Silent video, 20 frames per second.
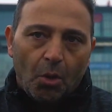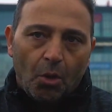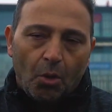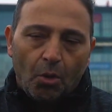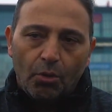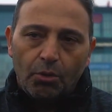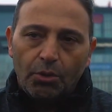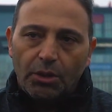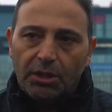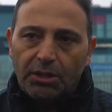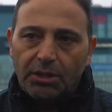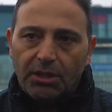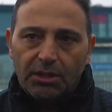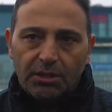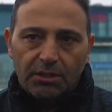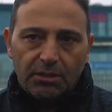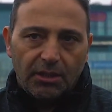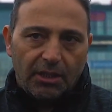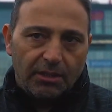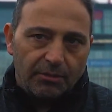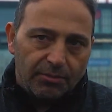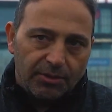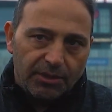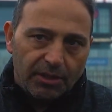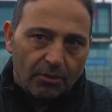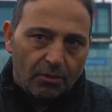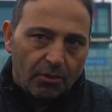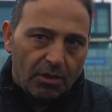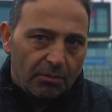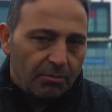oyun anlayışı
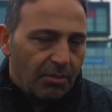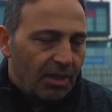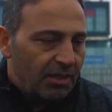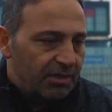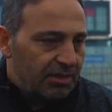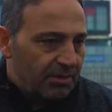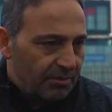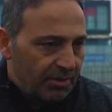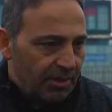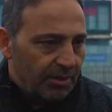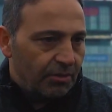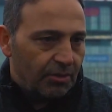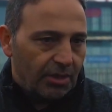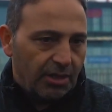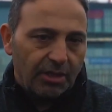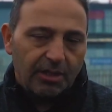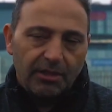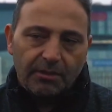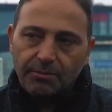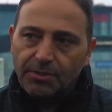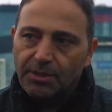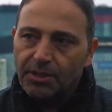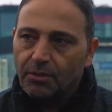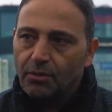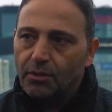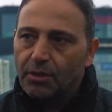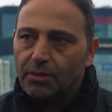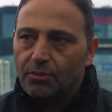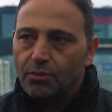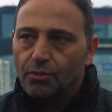elimizdeki olan malzemeye göre,
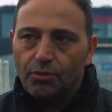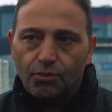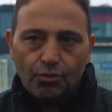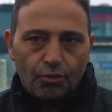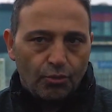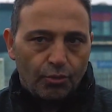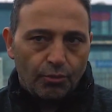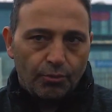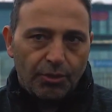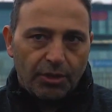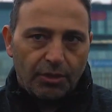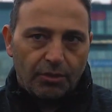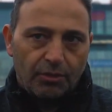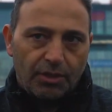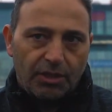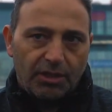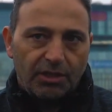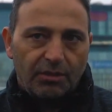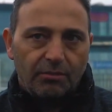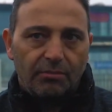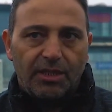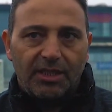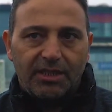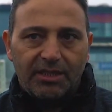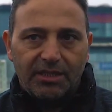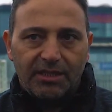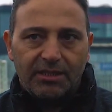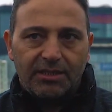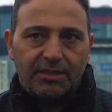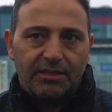elimizdeki olan oyuncu grubuna göre
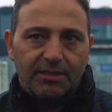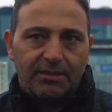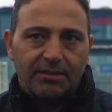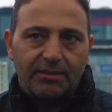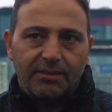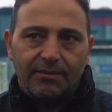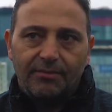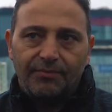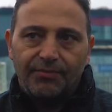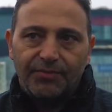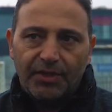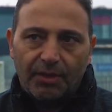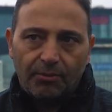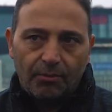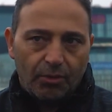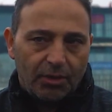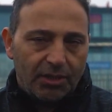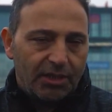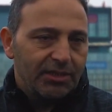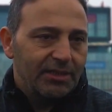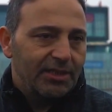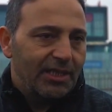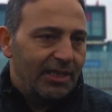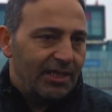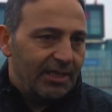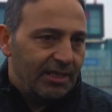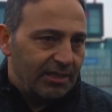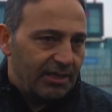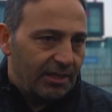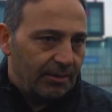kimleri e, tam olarak
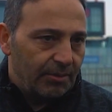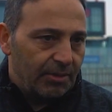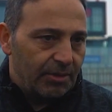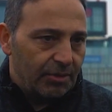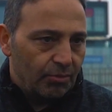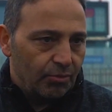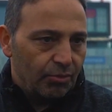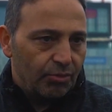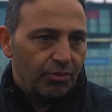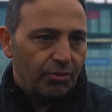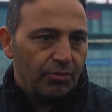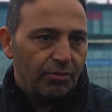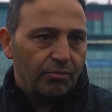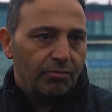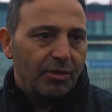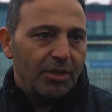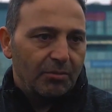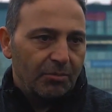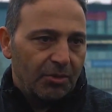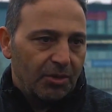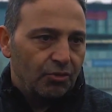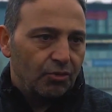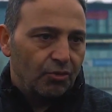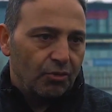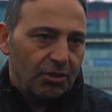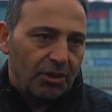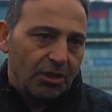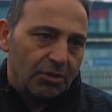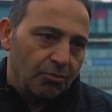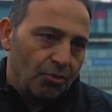değerlendirebiliriz bunu bakmak
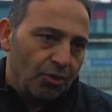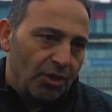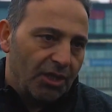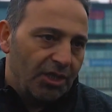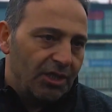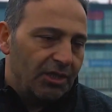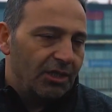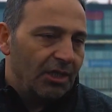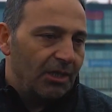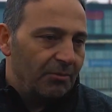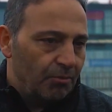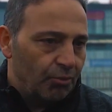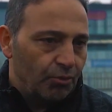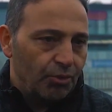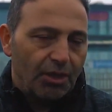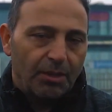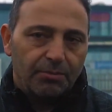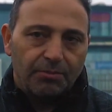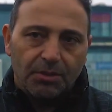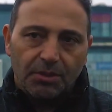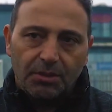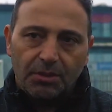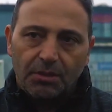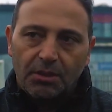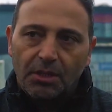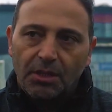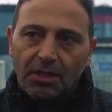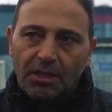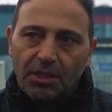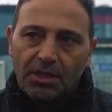zorundayız. Bugüne kadar hep bunu yaptık.
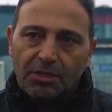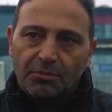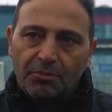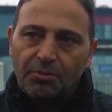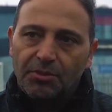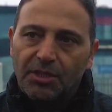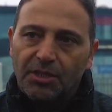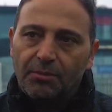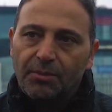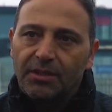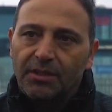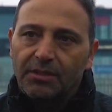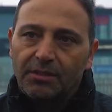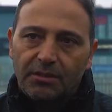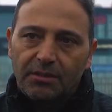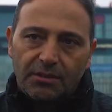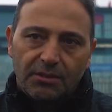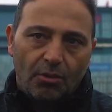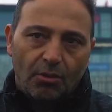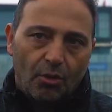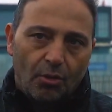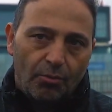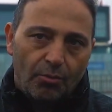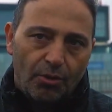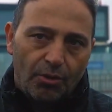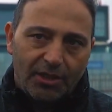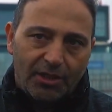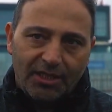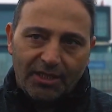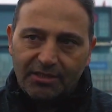Hiçbir zaman işte o
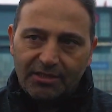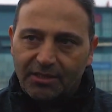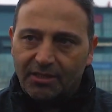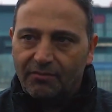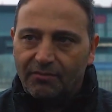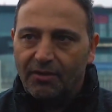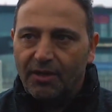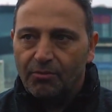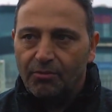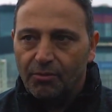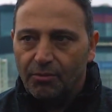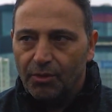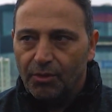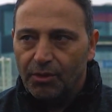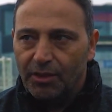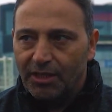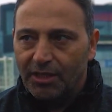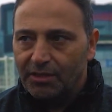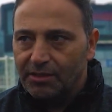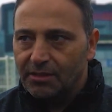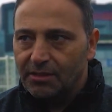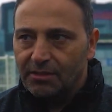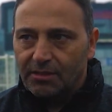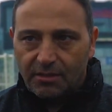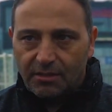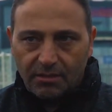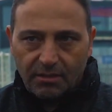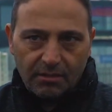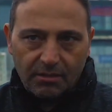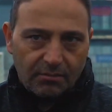bölge eksik veya bu bölge eksik
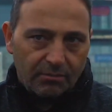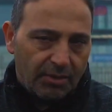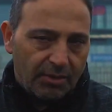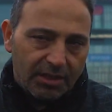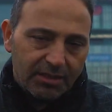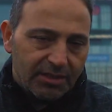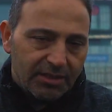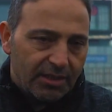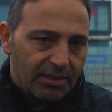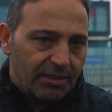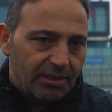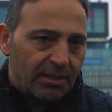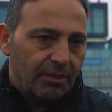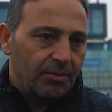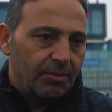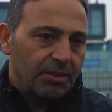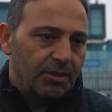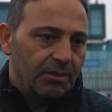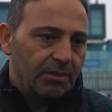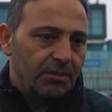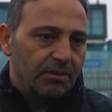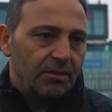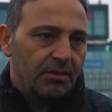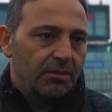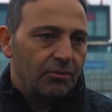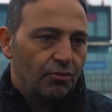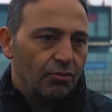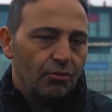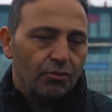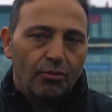e, mazeret aramadık.
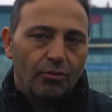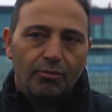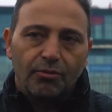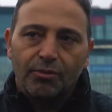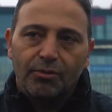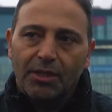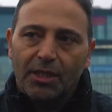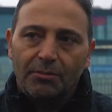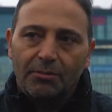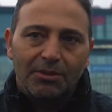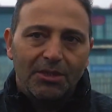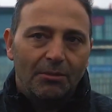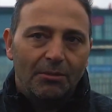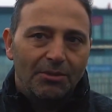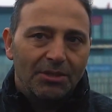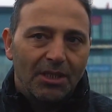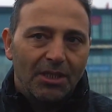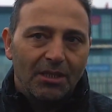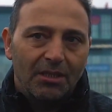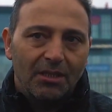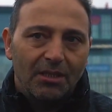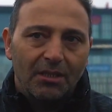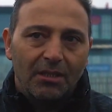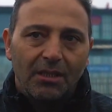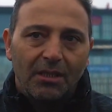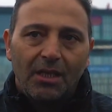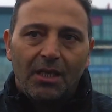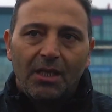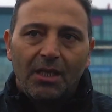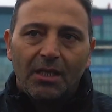E, çünkü bunlar bize bir şey e,
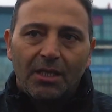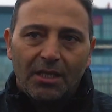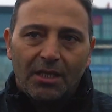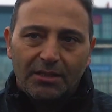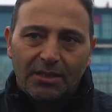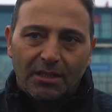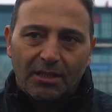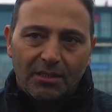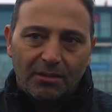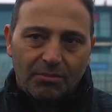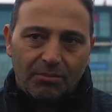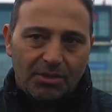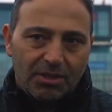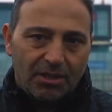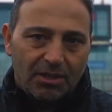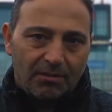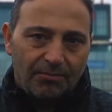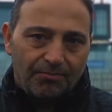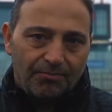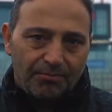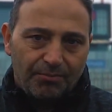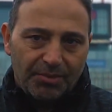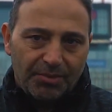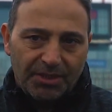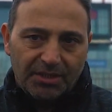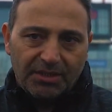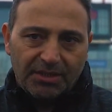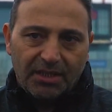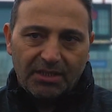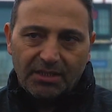kazandırmayacak.
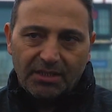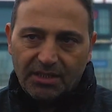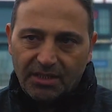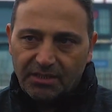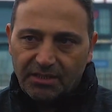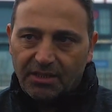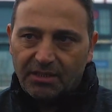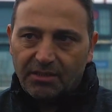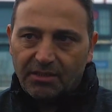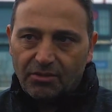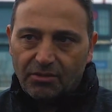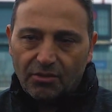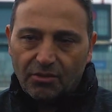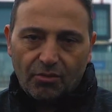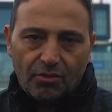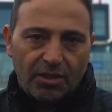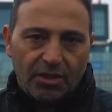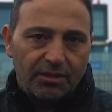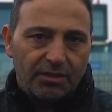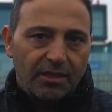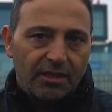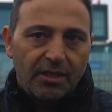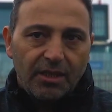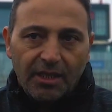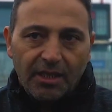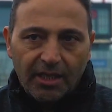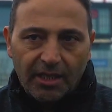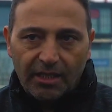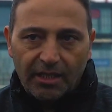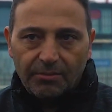Bize sadece kazandıracak olan
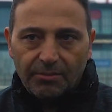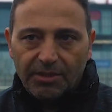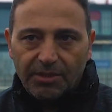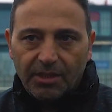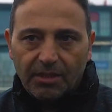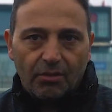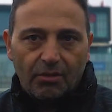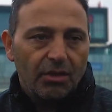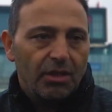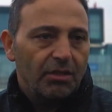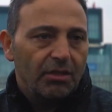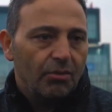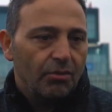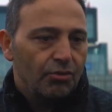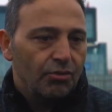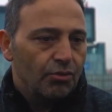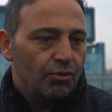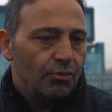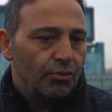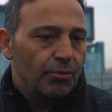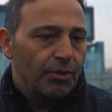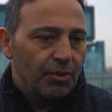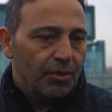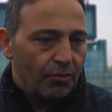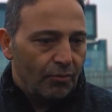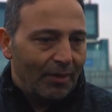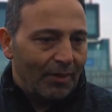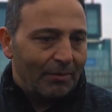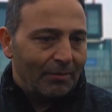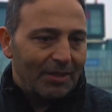elimizdeki olan oyuncu grubuna
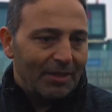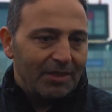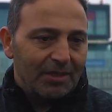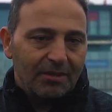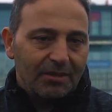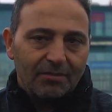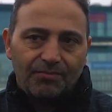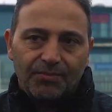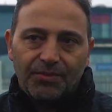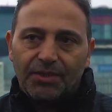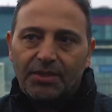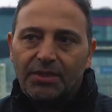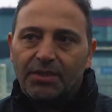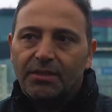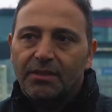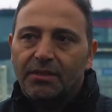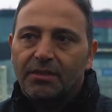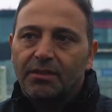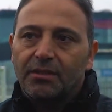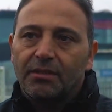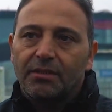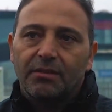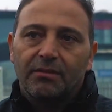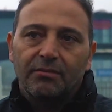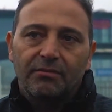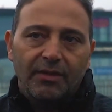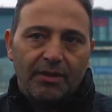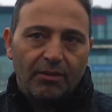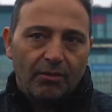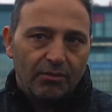güvenmek e,
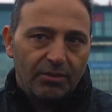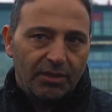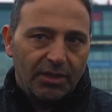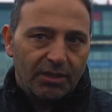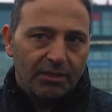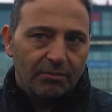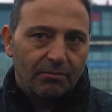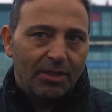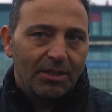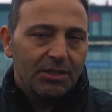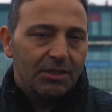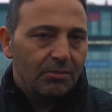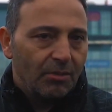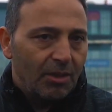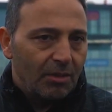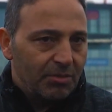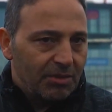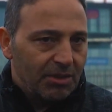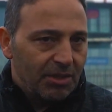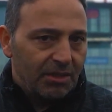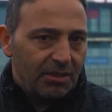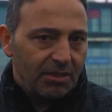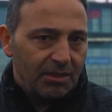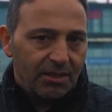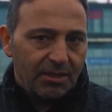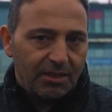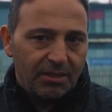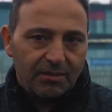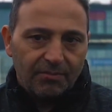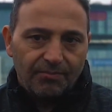ve onları maksimal bir
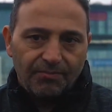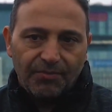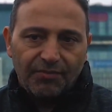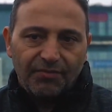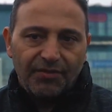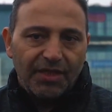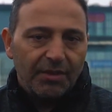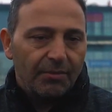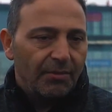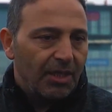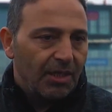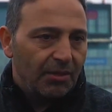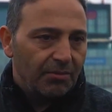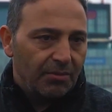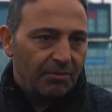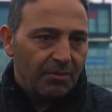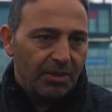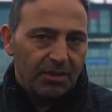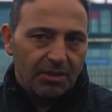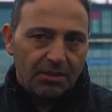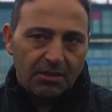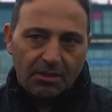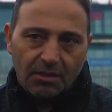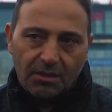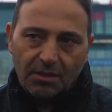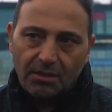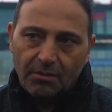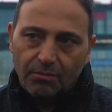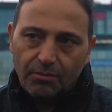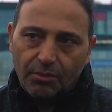şekilde verim alabilmek
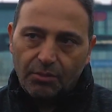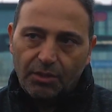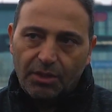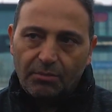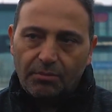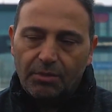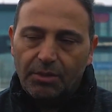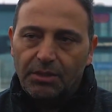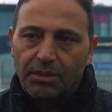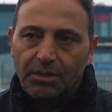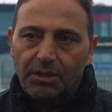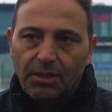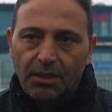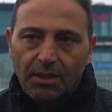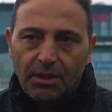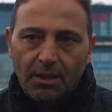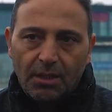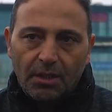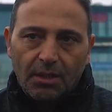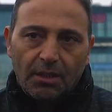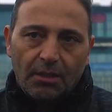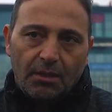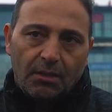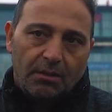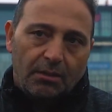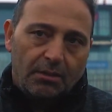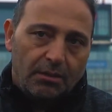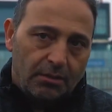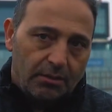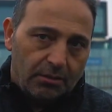e, bu önemli.
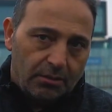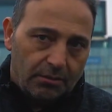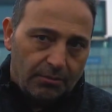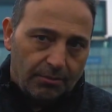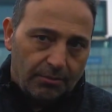E,